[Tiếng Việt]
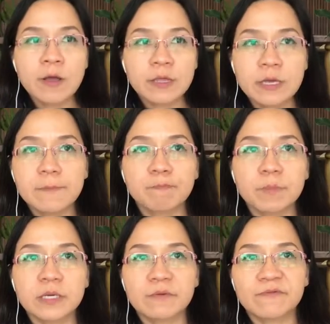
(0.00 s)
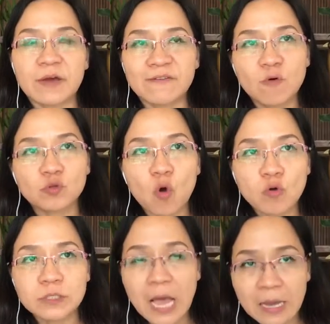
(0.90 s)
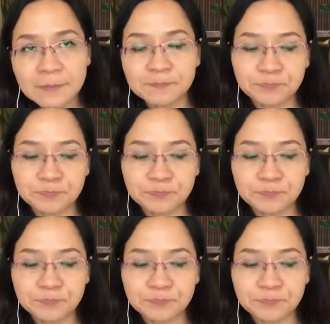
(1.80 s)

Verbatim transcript: nhưng mình phải photo sẵn